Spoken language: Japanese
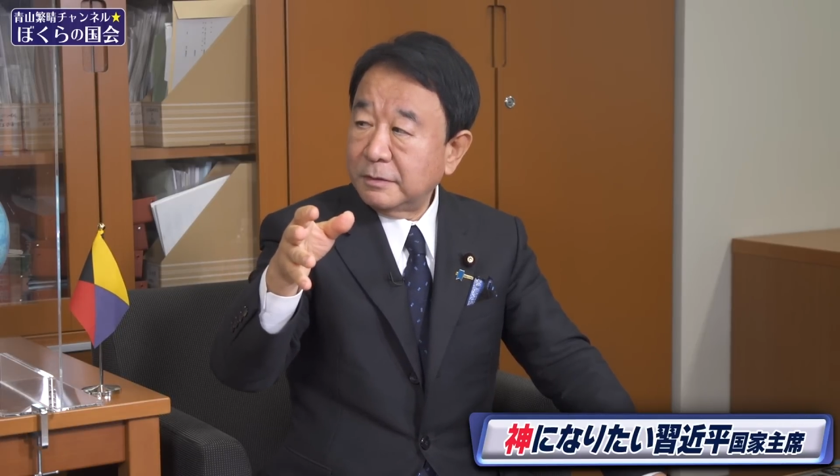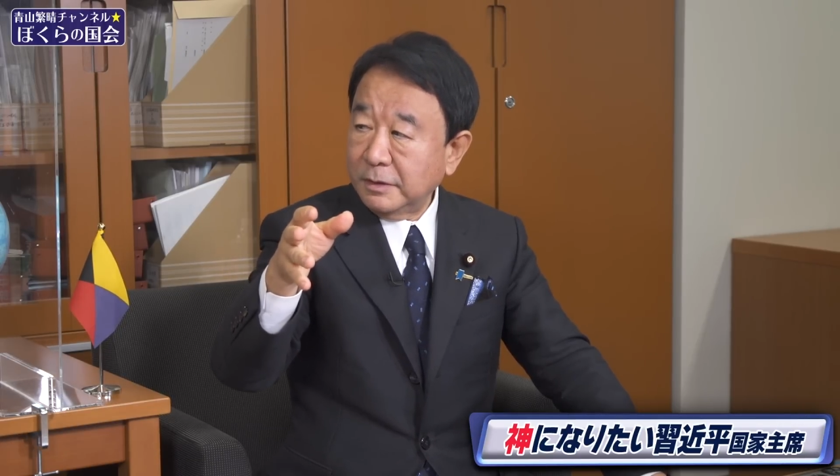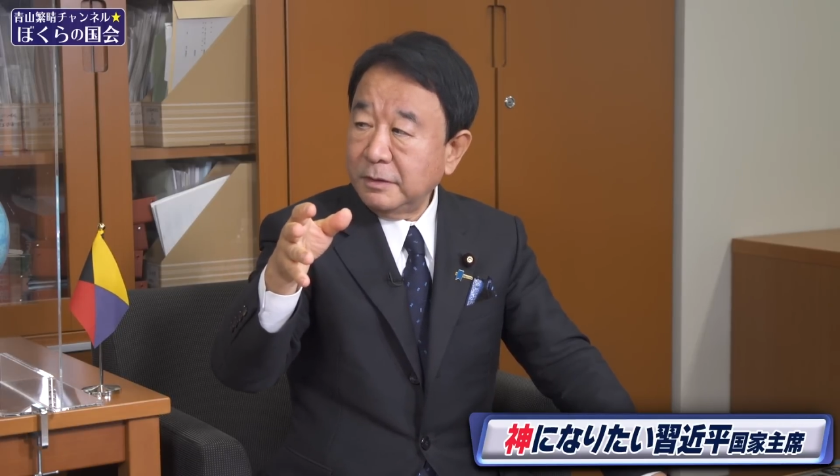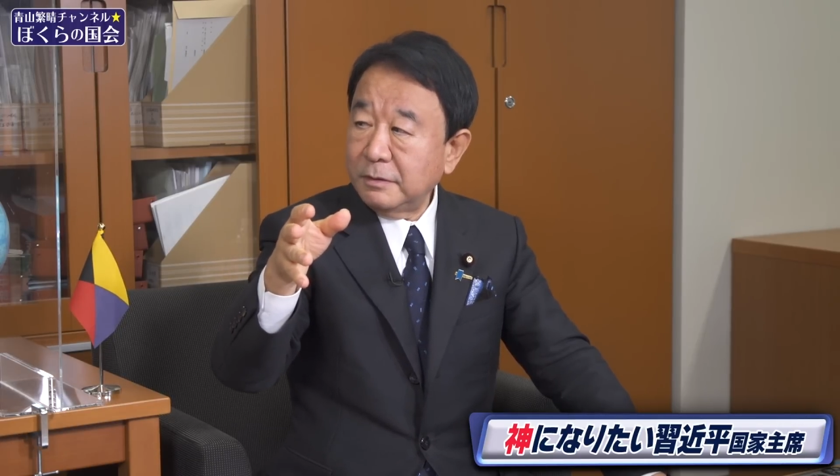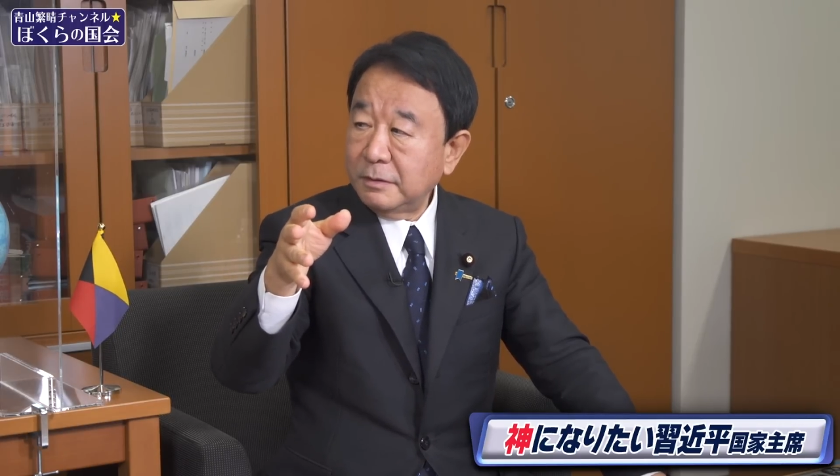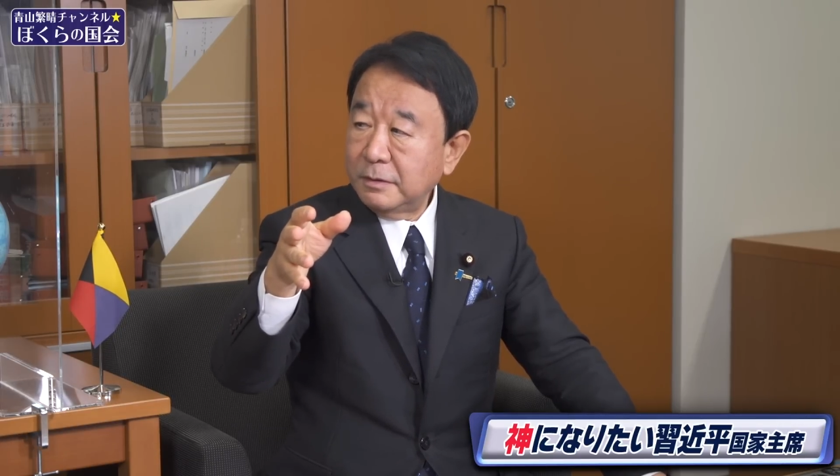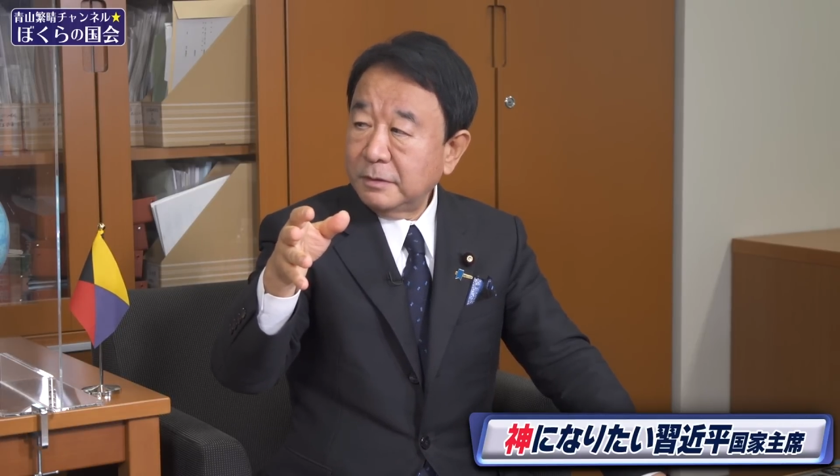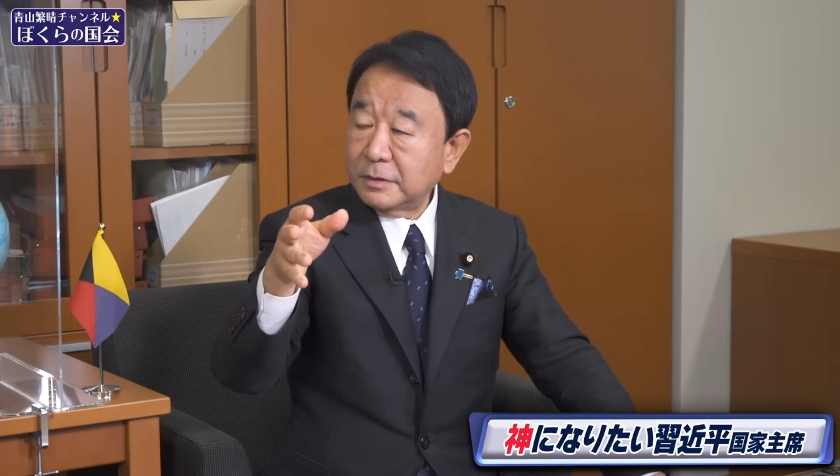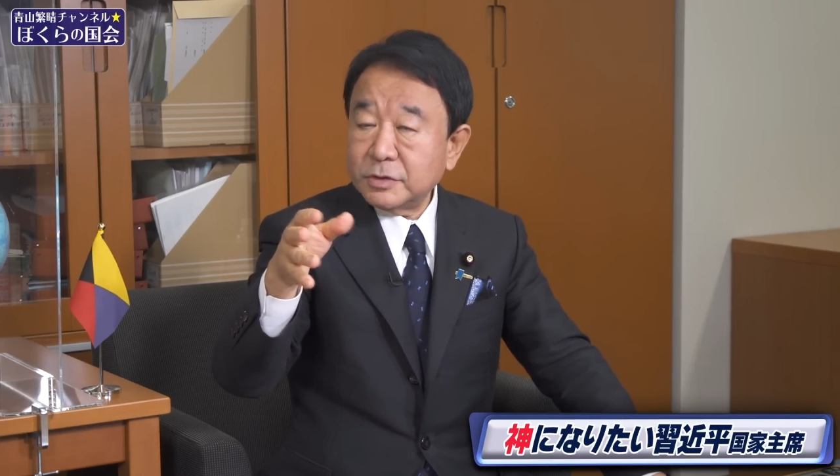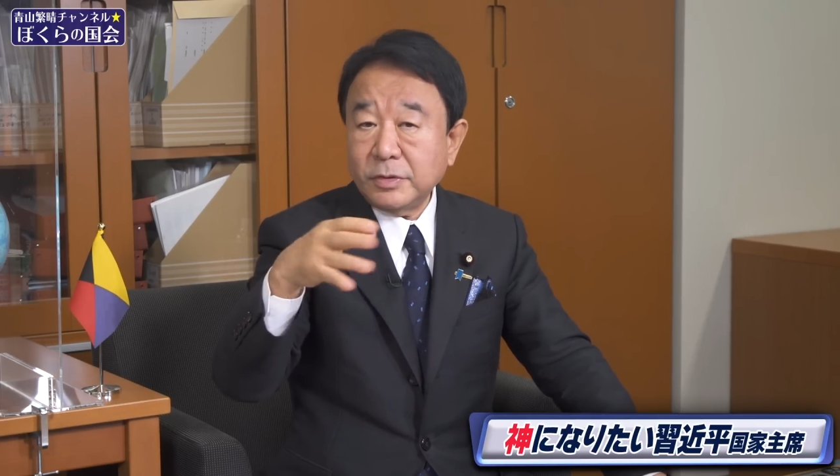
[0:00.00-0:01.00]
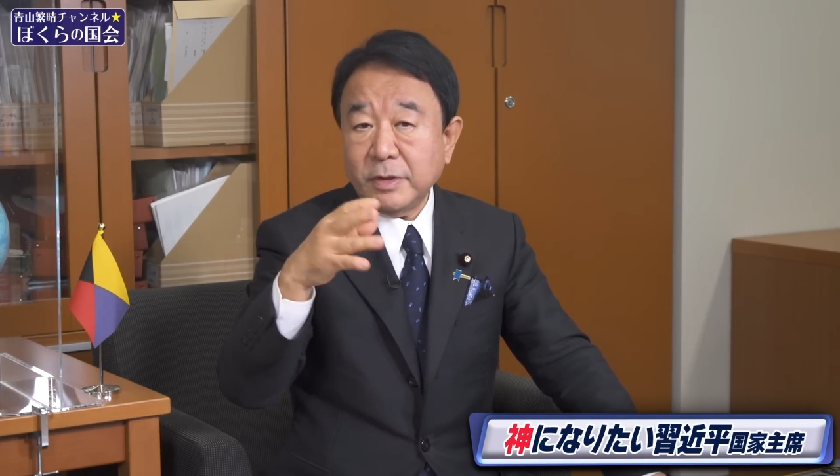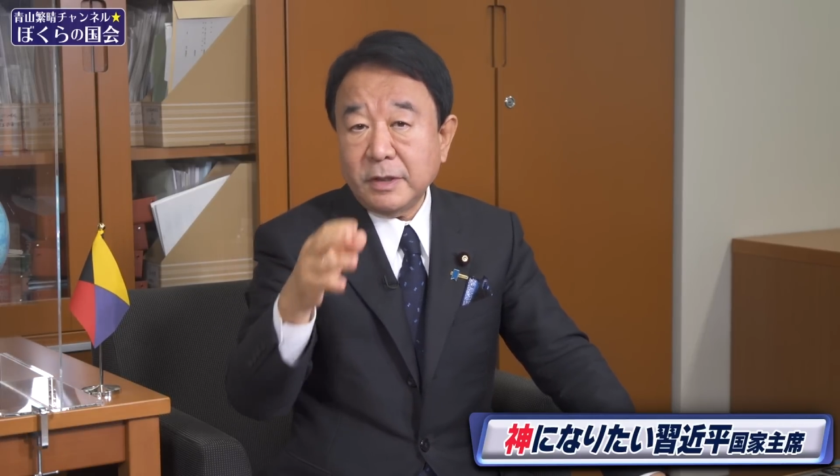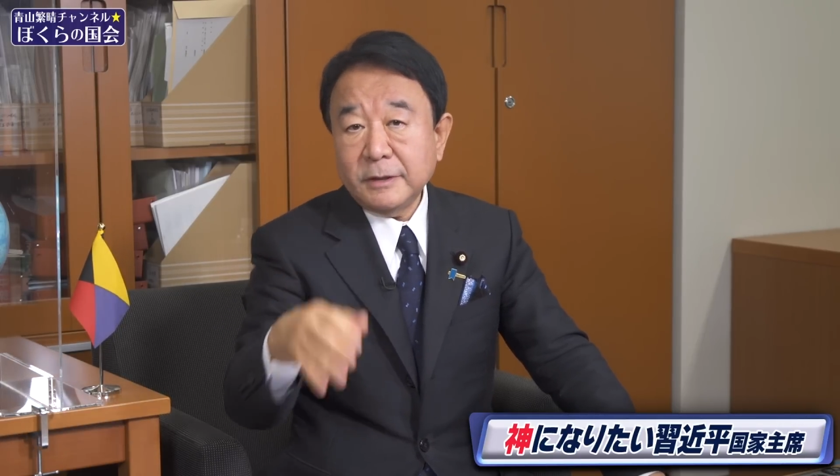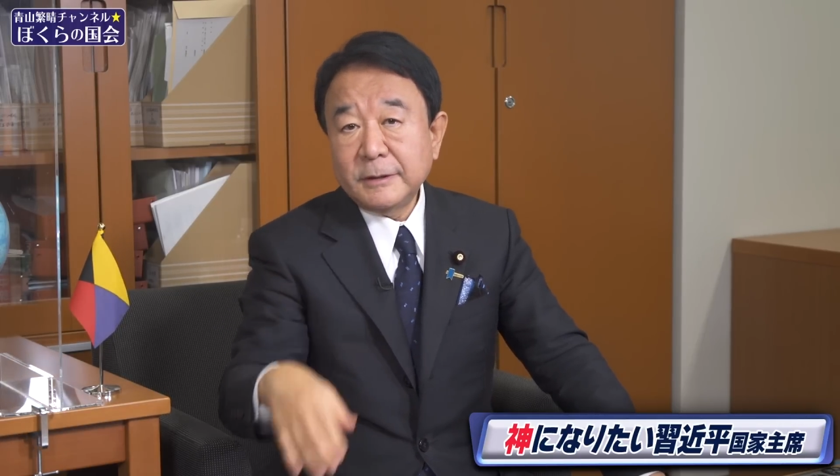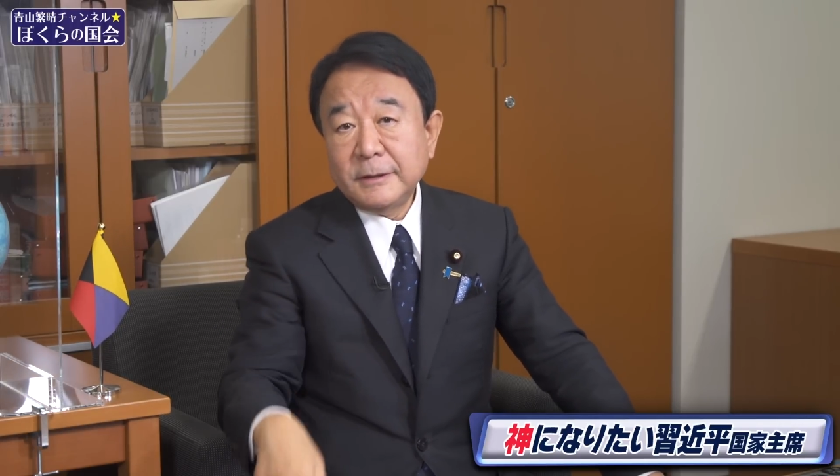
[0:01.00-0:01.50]
ね、でそれ
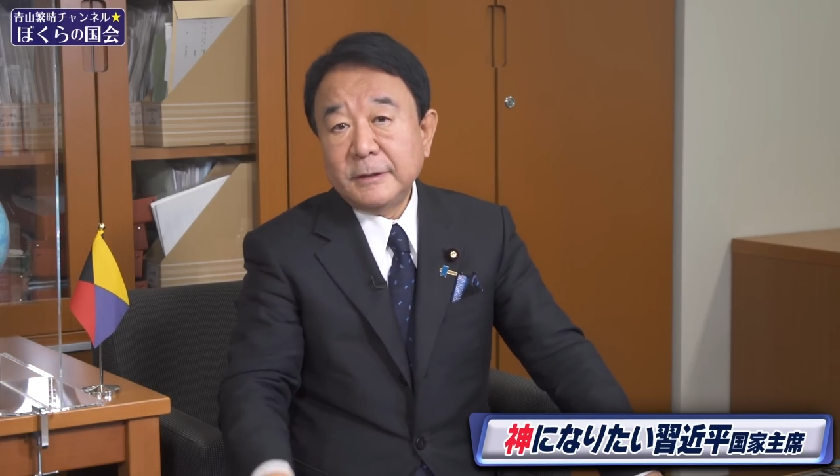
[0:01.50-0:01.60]
は